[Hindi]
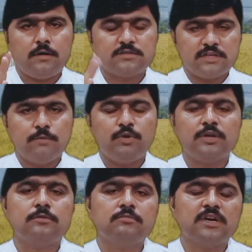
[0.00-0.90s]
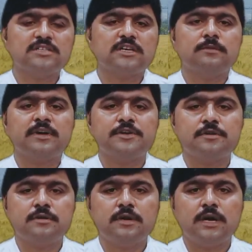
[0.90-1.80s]
असलम काशकार भाइयों
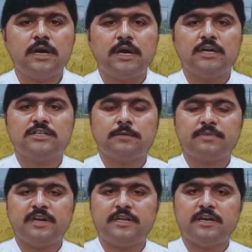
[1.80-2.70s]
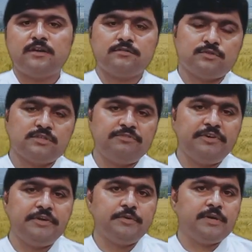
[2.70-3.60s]
आज आपके लिए एक खसूसी
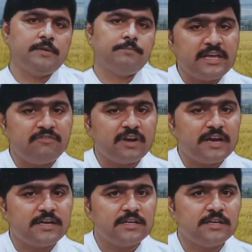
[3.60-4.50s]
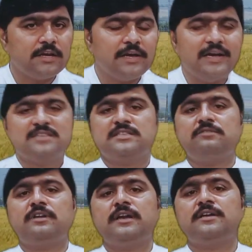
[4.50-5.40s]
वीडियो है नई वैरायटी ऐसी
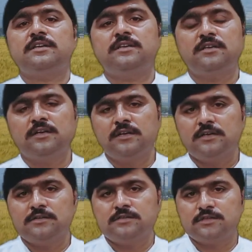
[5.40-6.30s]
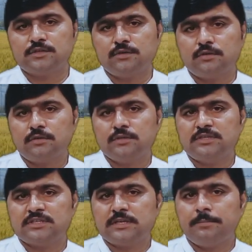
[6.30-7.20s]
वैरायटी जिसको
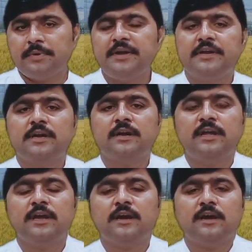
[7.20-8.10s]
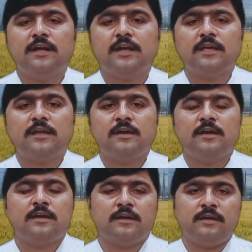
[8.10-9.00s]
जिसके ब्रीडर ने कहा है
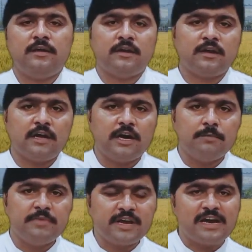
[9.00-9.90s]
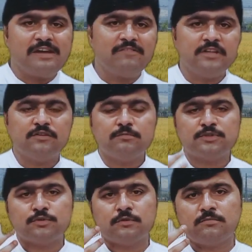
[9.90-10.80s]
कि इनकलाब इक्यानवे जो
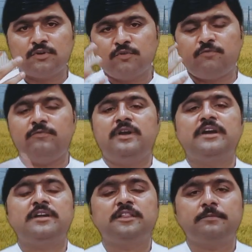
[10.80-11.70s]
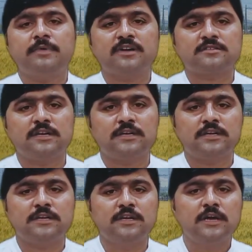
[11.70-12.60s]
मशहूर मरूफ वैरायटी थी पाकिस्तान
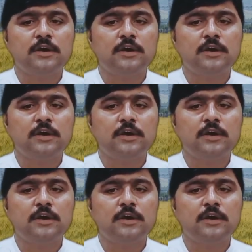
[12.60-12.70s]
की